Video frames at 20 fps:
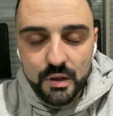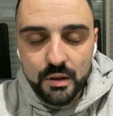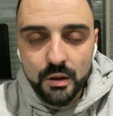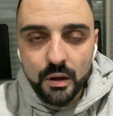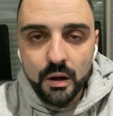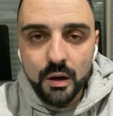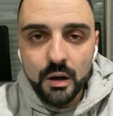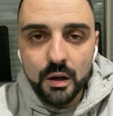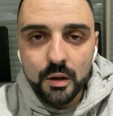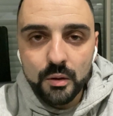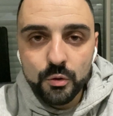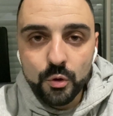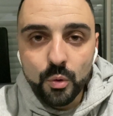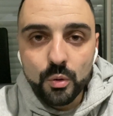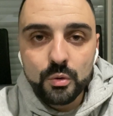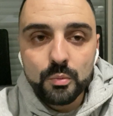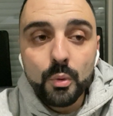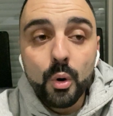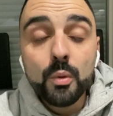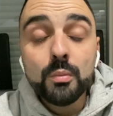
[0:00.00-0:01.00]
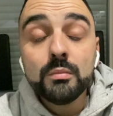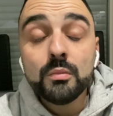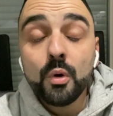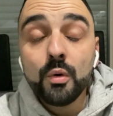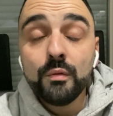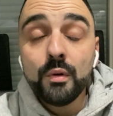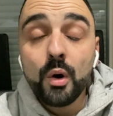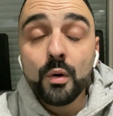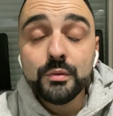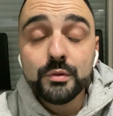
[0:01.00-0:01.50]
Euh, donc bon,
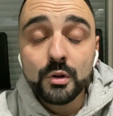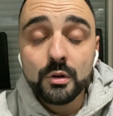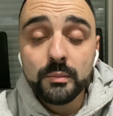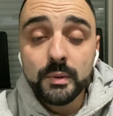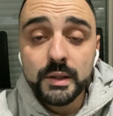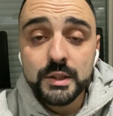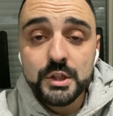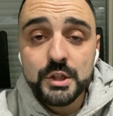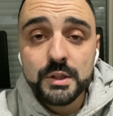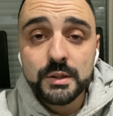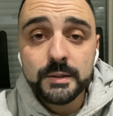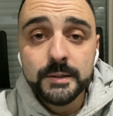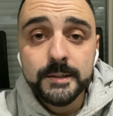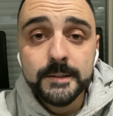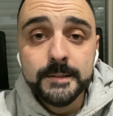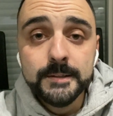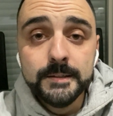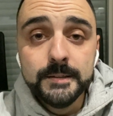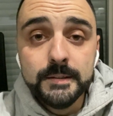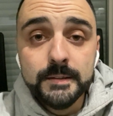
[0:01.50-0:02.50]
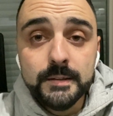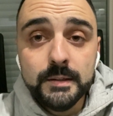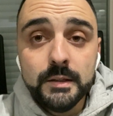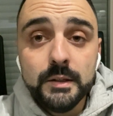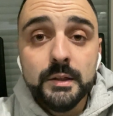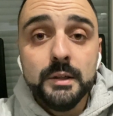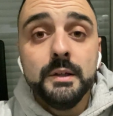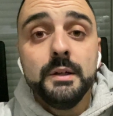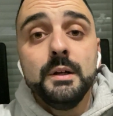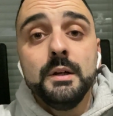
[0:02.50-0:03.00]
on va revenir au match.
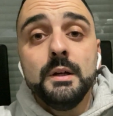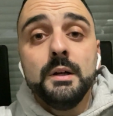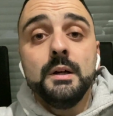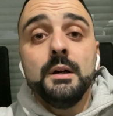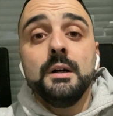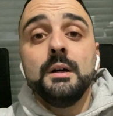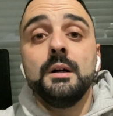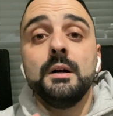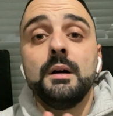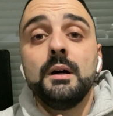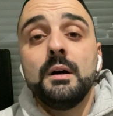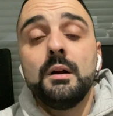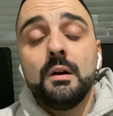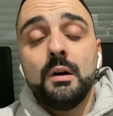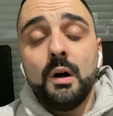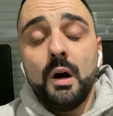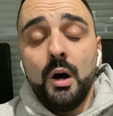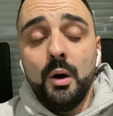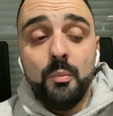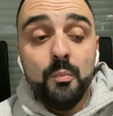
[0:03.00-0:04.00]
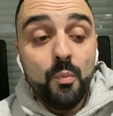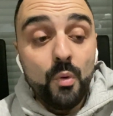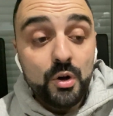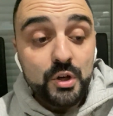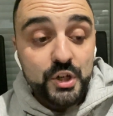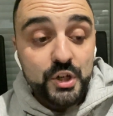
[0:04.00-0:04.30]
Alors, moi